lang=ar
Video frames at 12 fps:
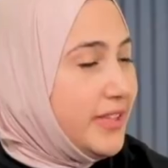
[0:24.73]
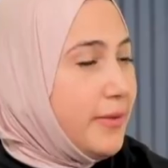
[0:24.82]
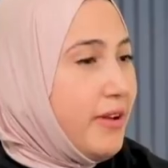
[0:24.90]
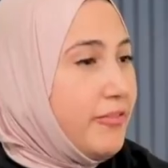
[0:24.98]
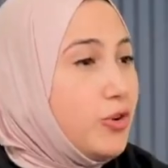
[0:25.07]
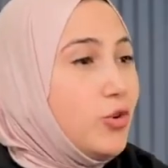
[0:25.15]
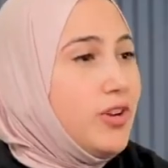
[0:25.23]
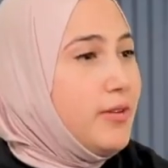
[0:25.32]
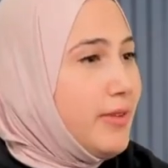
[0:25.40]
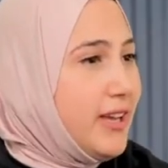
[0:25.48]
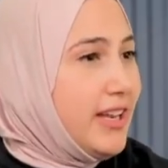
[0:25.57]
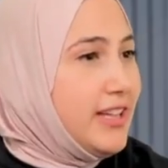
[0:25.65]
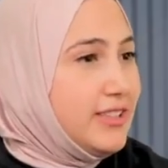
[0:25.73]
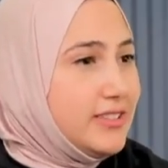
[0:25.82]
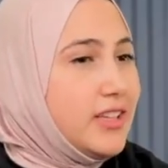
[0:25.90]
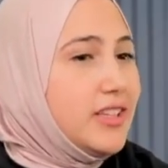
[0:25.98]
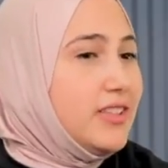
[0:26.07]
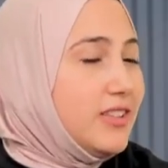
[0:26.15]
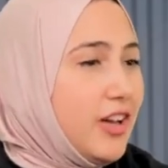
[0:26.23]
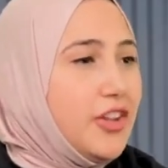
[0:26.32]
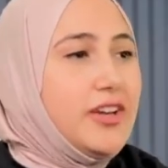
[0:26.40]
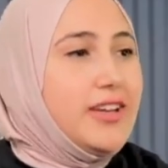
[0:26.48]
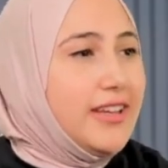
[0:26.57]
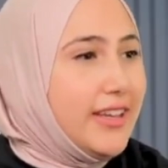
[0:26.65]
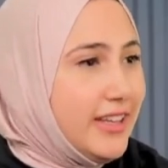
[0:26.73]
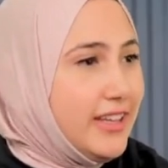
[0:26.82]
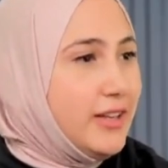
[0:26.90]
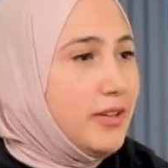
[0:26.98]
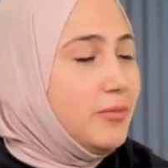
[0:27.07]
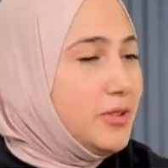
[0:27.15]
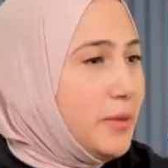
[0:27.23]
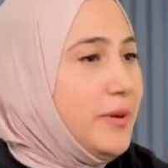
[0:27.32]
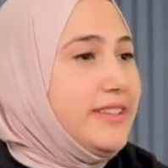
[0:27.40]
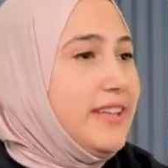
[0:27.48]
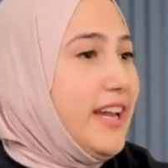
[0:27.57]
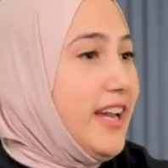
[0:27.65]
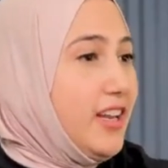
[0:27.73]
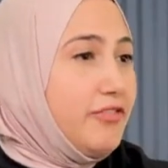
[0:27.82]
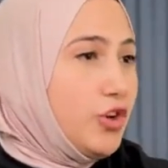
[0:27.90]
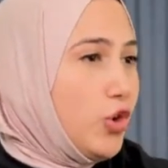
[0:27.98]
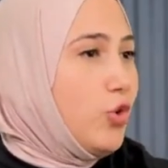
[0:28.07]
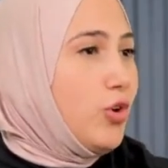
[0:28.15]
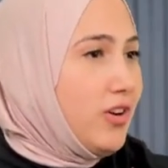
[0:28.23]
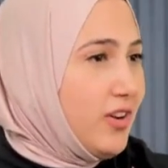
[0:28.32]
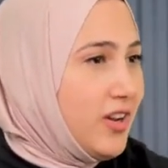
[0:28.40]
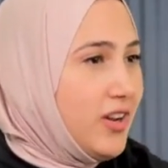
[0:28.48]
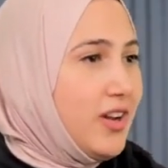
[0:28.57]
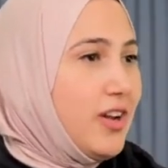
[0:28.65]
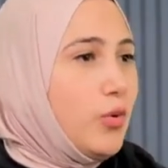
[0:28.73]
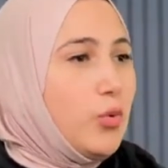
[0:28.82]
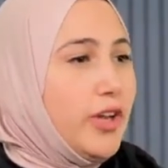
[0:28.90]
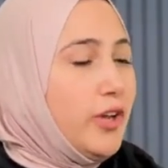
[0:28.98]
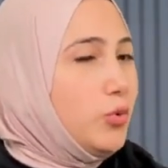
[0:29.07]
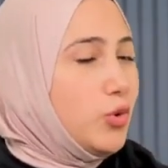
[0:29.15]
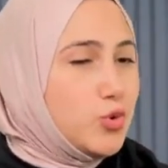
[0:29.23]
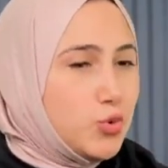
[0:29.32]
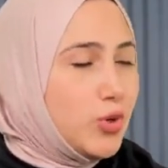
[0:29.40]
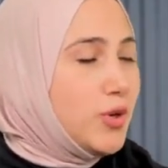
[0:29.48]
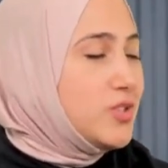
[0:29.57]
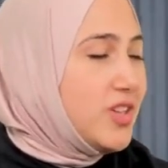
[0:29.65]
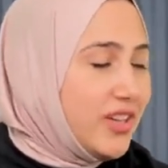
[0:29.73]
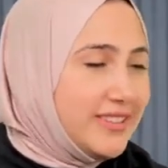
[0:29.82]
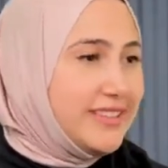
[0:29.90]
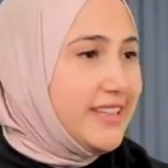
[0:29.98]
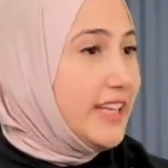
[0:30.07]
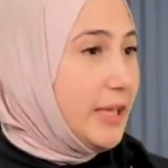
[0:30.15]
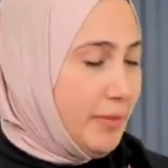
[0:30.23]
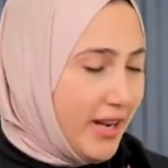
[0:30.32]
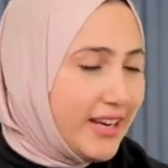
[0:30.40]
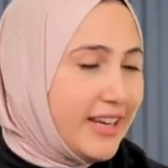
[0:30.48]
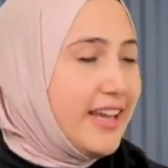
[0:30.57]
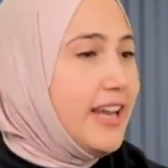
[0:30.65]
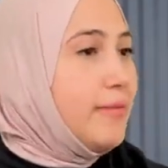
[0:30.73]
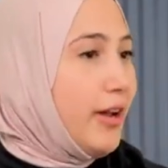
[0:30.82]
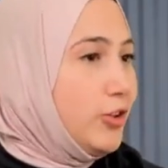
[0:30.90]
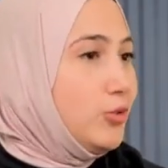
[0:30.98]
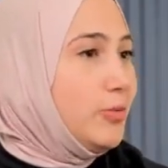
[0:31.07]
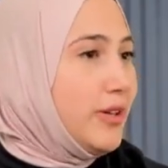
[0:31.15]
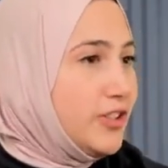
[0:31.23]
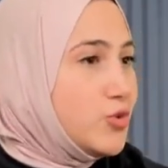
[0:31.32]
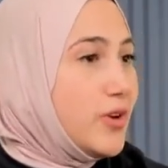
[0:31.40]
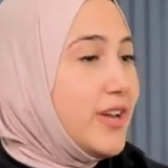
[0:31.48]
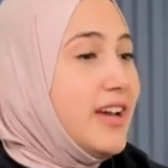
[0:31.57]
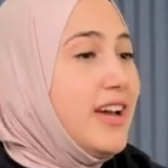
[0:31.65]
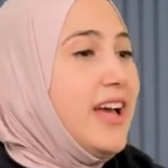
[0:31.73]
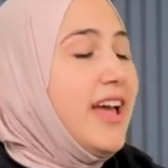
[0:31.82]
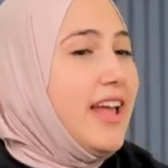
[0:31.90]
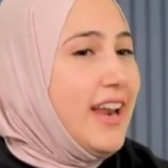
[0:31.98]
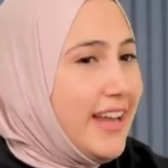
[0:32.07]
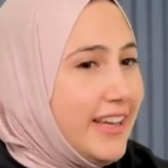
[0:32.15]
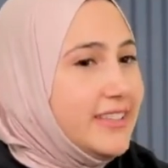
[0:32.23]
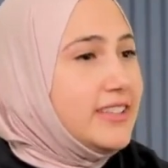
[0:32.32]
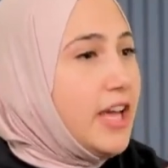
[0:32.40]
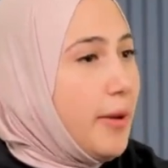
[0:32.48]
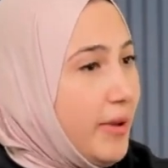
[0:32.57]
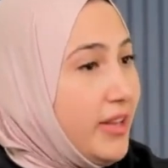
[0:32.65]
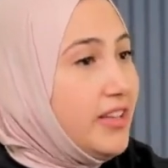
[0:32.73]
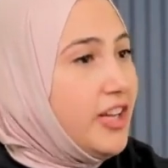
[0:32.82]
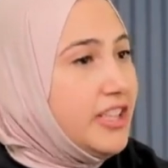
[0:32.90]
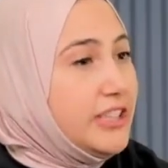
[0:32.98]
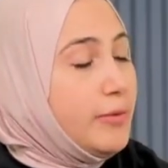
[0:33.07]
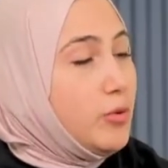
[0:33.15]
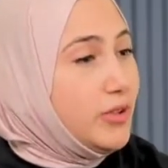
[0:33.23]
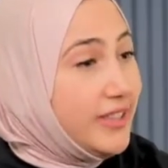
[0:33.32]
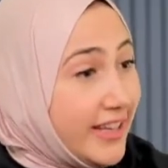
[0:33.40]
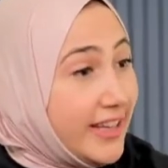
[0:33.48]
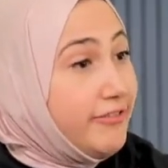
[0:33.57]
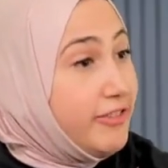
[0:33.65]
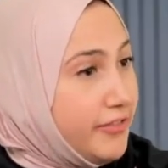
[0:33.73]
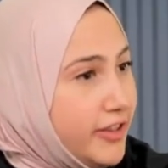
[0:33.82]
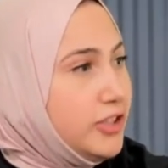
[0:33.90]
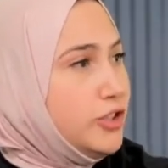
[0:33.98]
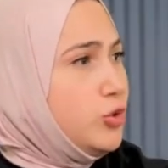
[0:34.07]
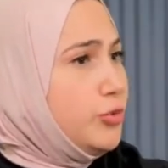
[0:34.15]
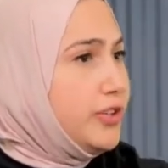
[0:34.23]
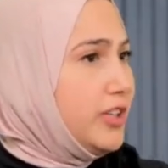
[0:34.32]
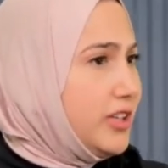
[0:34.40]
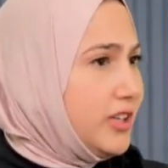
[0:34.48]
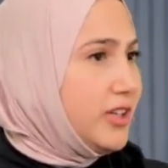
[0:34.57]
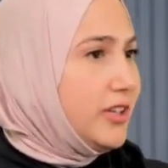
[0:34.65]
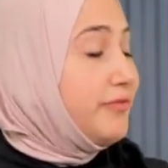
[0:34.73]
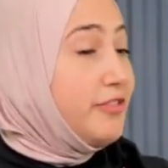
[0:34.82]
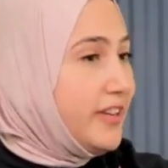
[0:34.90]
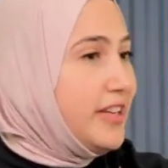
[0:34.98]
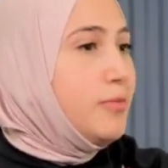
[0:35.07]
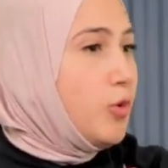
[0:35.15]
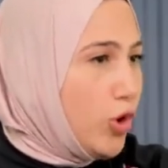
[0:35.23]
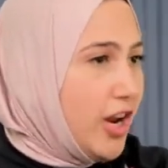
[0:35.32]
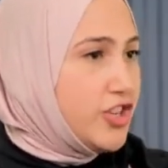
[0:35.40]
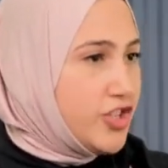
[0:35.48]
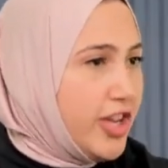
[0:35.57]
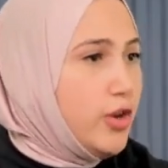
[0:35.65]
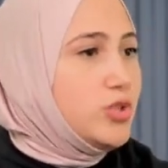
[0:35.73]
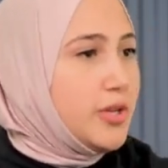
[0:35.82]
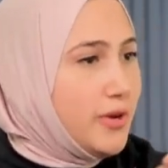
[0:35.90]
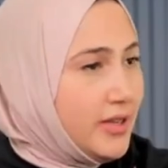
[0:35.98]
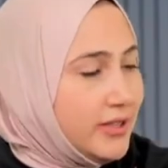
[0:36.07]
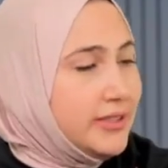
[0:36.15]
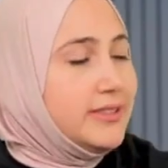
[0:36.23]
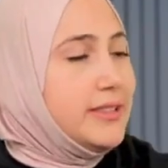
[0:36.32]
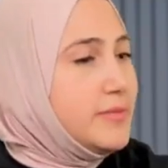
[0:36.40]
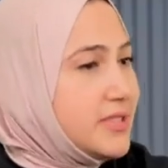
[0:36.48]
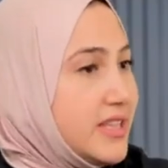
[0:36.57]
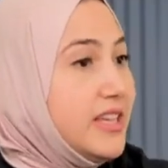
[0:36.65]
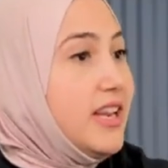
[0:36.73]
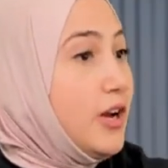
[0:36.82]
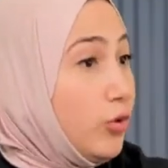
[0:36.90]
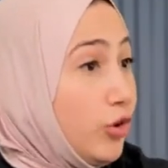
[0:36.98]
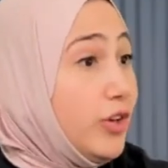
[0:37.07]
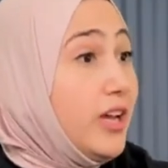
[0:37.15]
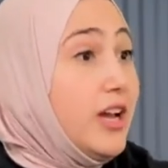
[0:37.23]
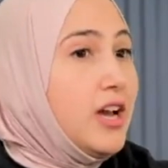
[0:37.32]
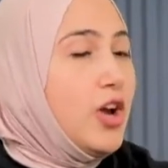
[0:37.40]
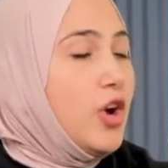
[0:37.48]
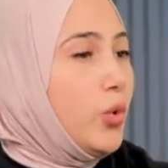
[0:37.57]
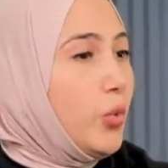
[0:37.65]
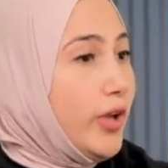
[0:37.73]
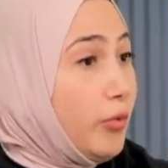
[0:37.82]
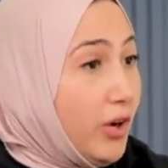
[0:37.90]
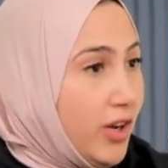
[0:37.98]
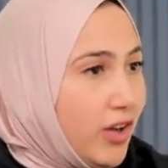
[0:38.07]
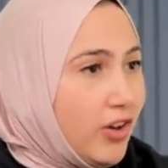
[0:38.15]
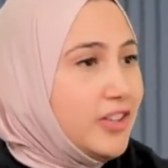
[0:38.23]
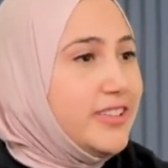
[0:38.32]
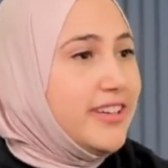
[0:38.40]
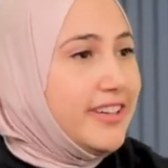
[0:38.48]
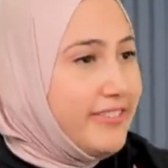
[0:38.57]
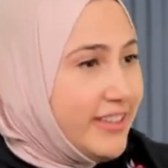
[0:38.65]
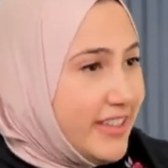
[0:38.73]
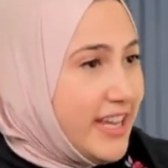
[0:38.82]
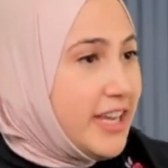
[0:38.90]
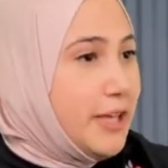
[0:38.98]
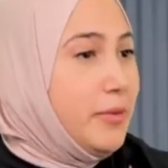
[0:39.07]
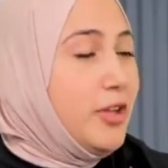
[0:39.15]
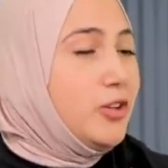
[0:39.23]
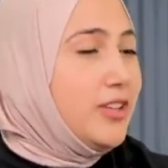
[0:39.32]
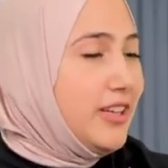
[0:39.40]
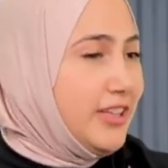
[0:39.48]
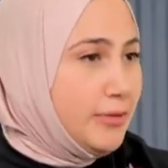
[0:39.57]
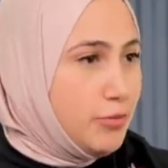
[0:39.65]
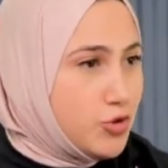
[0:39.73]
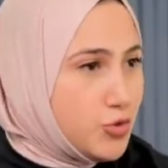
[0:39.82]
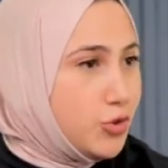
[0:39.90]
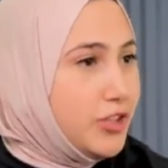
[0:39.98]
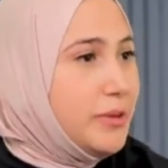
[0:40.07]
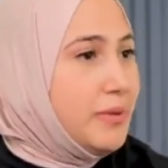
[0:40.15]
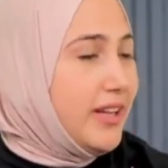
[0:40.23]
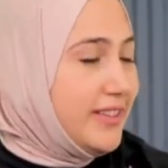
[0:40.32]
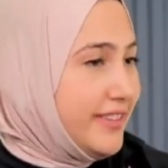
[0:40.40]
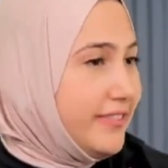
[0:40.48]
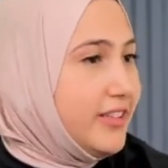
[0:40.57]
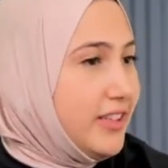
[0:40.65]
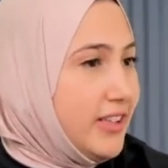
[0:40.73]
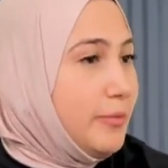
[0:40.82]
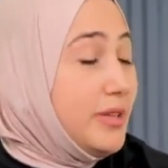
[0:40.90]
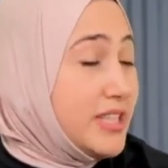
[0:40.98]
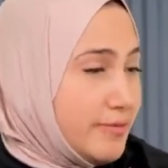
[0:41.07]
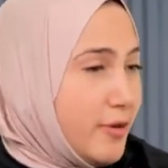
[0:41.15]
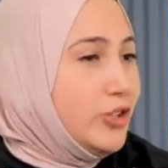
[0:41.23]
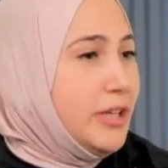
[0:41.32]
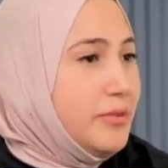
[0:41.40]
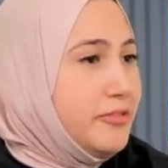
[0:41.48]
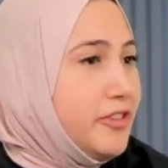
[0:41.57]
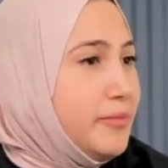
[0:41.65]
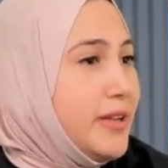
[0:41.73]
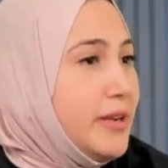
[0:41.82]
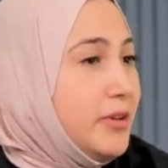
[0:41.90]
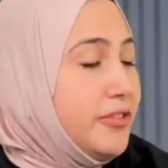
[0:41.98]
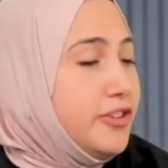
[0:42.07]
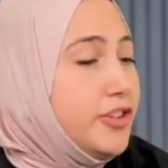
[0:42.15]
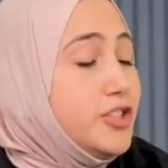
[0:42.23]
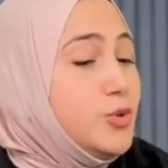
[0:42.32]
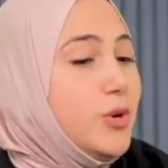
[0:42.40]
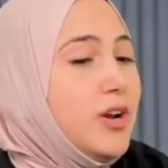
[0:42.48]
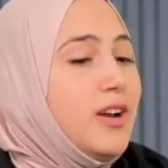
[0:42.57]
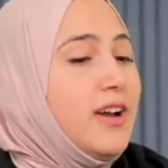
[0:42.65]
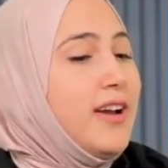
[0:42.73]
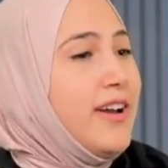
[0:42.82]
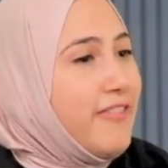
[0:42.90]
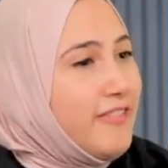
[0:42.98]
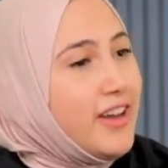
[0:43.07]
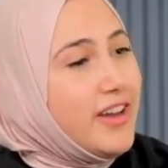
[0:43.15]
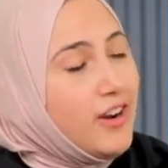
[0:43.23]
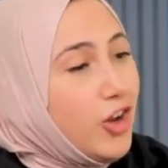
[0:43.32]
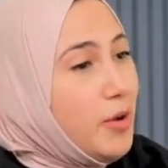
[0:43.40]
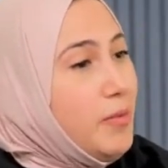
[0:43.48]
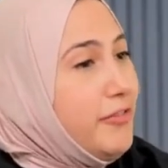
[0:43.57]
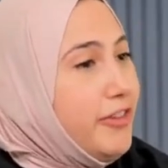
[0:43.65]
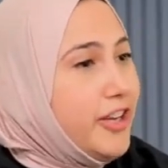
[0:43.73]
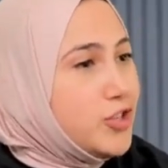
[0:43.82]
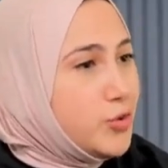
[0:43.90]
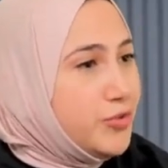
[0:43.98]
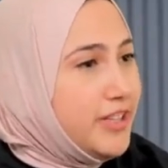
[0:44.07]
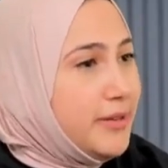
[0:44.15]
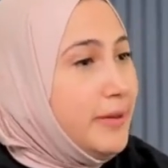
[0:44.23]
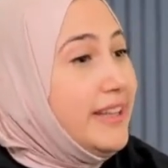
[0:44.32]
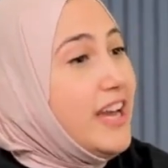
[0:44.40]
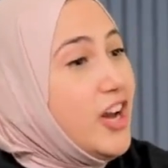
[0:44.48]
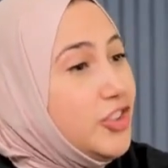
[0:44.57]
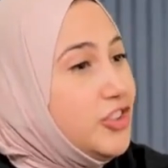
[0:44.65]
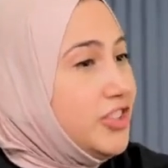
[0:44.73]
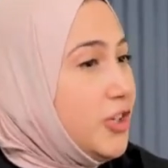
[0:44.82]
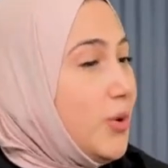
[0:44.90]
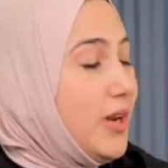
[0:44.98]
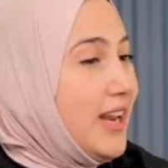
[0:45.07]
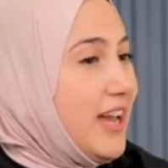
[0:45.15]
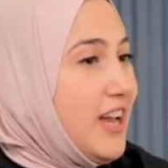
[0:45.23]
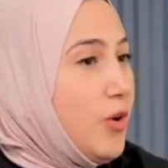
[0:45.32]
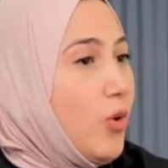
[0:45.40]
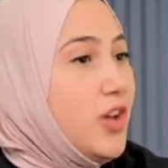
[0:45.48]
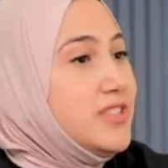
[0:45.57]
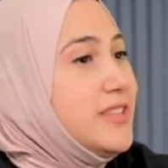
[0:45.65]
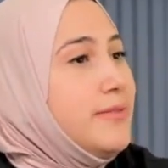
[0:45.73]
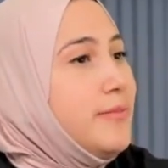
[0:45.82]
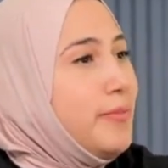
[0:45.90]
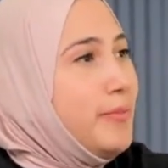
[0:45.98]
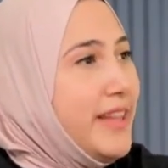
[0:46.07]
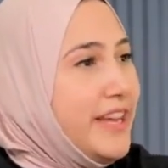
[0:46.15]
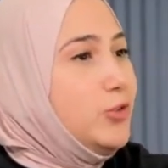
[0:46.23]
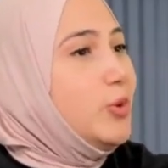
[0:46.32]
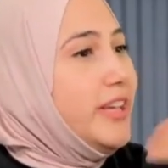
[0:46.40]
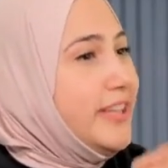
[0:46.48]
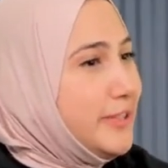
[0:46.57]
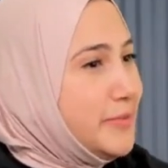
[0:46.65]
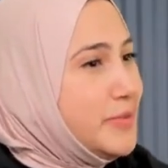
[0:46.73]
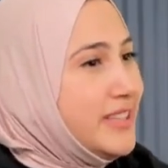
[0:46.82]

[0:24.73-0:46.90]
متابع في كل المجالات يعني حضرتك كده كده بطبيعه الحال في الكوره واسطوره وصناعه تاريخ كبير هنتكلم عنه بعد شويه لكن كمان ان حضرتك تبقى متداخل في الفن وفي في الفن بكل اشكاله سواء تمثيل او غنى وعلاقاتك الفنيه الكبيره وده اللي احنا بنشوفه دايما حتى في بنسمعه دايما في البرنامج في الراديو فلقب الفيلسوف ده بيضايق حضرتك ولا لا واصلا بدايته كانت